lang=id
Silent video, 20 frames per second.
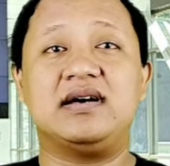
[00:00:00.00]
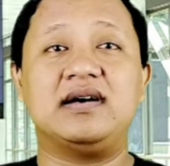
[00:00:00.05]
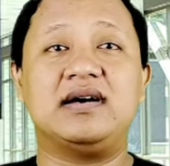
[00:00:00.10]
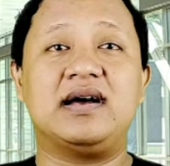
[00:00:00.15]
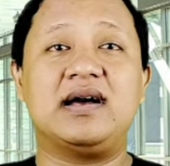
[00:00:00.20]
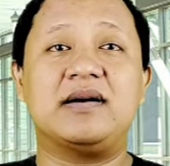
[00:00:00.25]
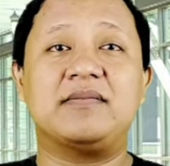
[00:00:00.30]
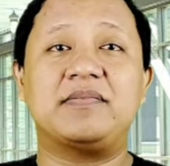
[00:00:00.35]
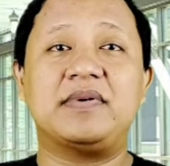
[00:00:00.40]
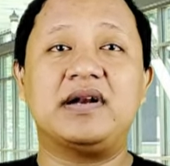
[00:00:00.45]

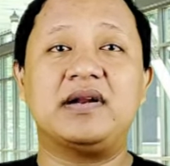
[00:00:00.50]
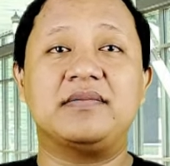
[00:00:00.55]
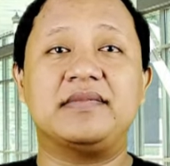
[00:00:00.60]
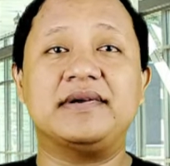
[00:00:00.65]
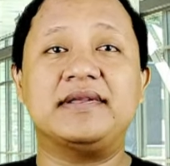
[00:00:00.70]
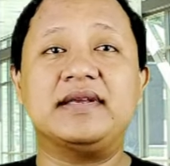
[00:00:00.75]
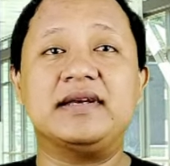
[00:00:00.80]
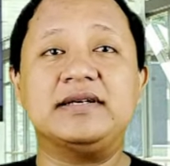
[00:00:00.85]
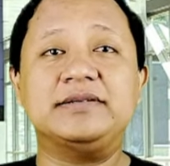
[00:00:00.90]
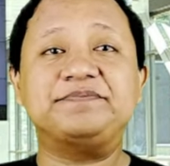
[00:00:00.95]
uh, apa
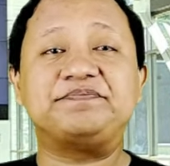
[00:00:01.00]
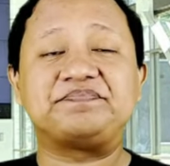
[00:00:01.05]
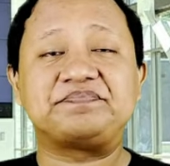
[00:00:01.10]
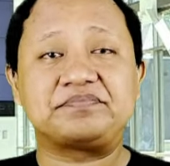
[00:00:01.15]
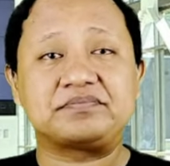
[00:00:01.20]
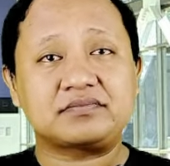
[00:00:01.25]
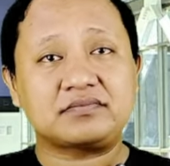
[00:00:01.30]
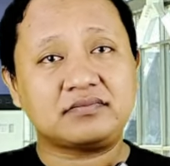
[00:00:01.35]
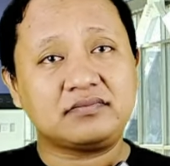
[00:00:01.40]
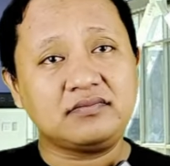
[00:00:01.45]
namanya
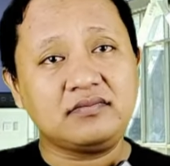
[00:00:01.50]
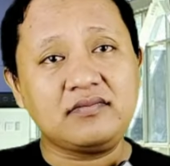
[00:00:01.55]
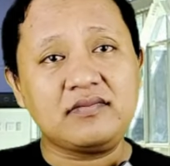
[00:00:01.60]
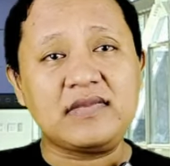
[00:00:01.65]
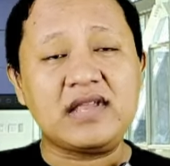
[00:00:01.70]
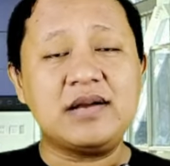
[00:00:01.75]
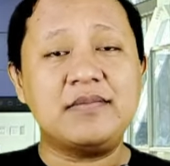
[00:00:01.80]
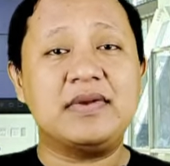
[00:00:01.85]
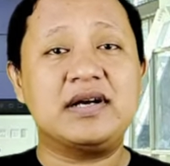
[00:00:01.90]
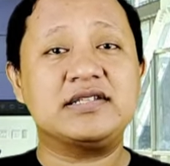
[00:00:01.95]

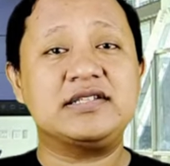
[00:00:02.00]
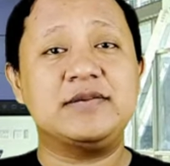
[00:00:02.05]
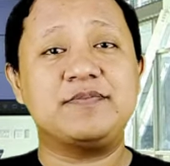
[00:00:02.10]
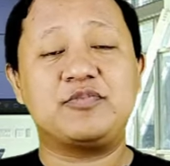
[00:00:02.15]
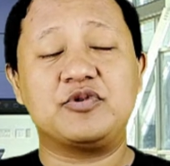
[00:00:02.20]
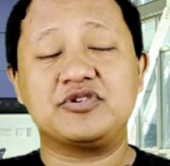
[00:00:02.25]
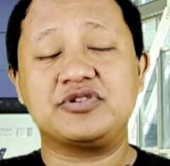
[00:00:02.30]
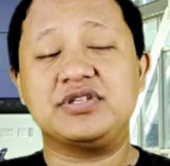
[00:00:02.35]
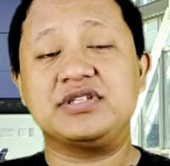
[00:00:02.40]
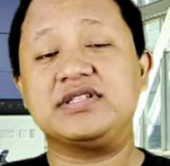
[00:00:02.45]

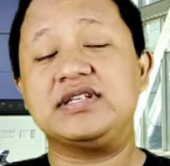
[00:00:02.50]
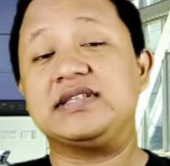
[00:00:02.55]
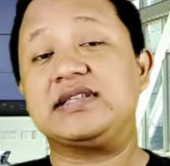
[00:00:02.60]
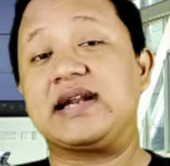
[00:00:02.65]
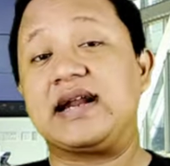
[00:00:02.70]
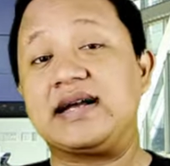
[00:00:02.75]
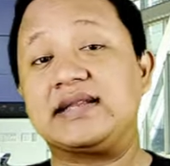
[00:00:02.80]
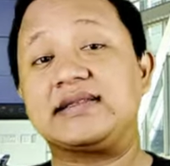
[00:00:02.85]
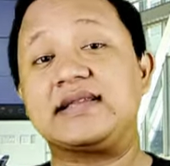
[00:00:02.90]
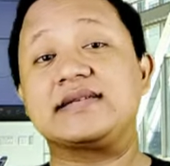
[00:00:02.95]
masih posisi
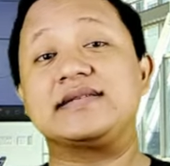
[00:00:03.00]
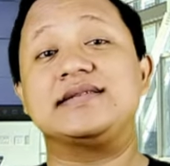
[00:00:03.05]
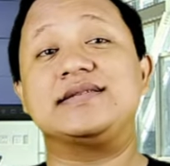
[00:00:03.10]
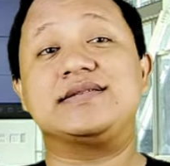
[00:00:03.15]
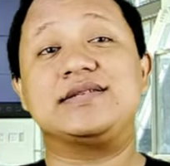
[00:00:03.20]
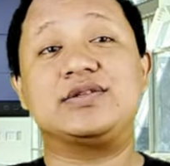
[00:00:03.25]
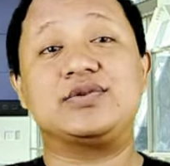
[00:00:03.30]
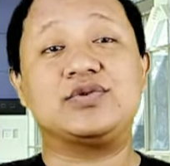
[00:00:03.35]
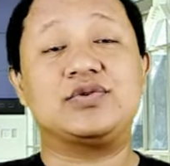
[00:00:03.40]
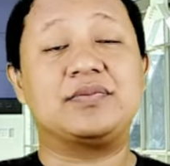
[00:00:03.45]
teratas
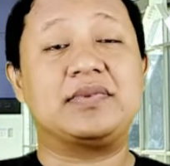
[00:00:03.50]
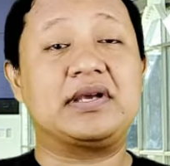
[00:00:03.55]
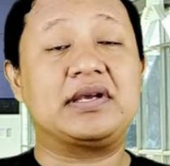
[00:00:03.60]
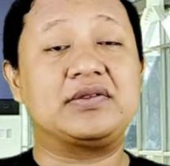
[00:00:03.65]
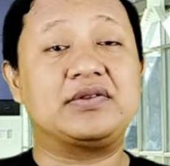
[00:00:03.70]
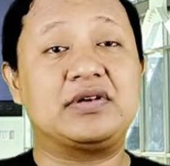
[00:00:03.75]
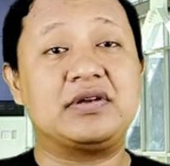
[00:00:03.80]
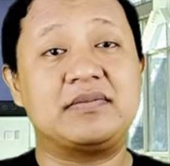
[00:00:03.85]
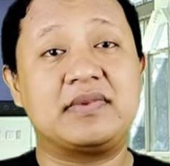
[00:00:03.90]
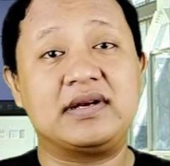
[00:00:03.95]
di situ
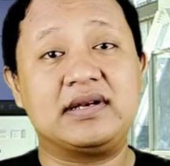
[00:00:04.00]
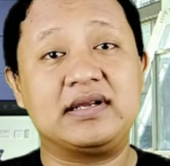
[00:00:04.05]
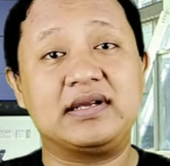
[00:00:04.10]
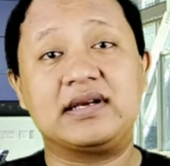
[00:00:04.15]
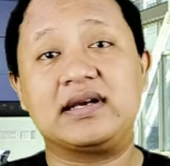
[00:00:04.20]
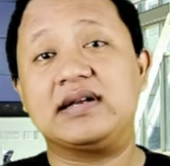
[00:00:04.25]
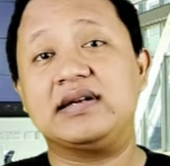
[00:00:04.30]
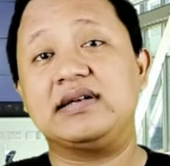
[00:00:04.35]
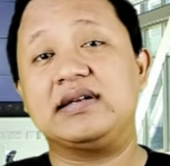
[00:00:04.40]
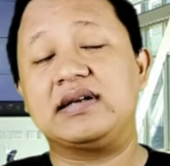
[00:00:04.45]
begitu
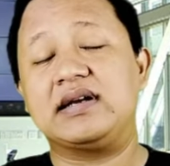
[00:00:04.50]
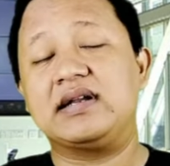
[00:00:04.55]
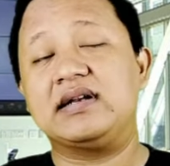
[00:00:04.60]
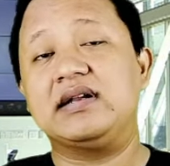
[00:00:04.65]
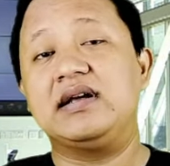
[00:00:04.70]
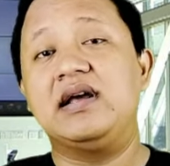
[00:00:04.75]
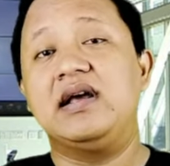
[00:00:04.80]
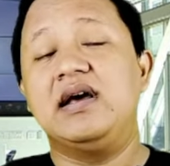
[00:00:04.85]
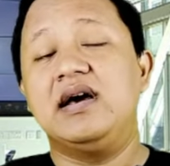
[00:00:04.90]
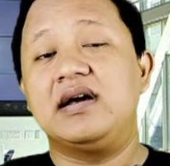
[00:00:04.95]
dibandingkan
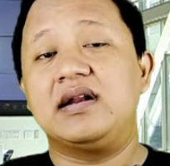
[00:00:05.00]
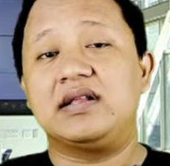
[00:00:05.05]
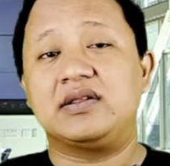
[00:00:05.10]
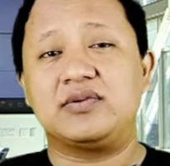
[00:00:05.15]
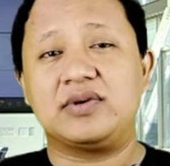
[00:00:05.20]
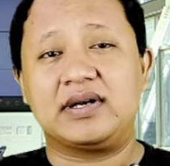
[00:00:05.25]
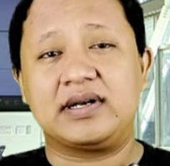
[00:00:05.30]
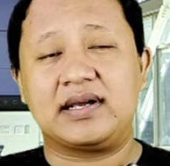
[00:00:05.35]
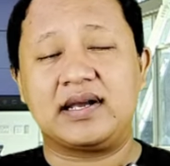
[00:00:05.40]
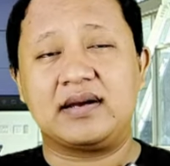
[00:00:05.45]
dengan
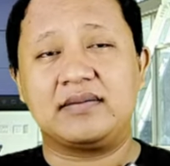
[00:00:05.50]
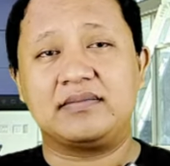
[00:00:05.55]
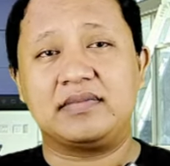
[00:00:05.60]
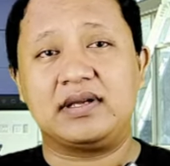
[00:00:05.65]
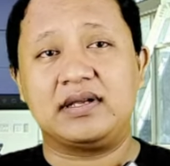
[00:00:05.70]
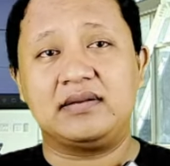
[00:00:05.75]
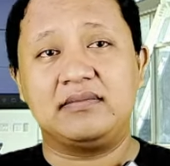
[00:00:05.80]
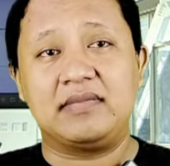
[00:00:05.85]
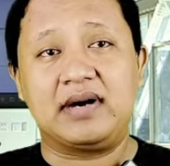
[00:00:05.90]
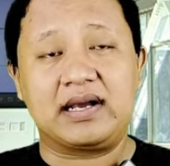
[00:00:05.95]
Ridwan Kamil.